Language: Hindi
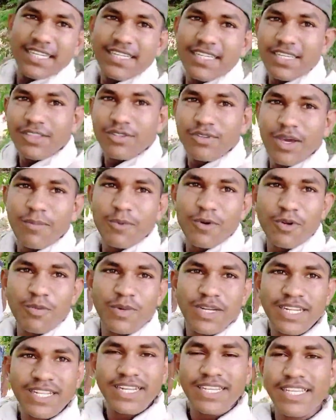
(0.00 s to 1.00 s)
करेंगे तो आप लोग
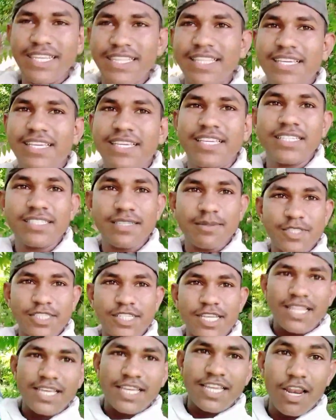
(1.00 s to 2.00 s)
बने रहिए देखिए सबसे
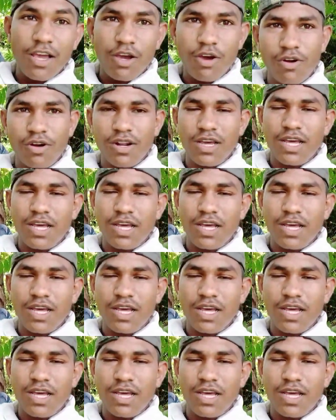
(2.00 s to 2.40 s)
ज़्यादा केला कौन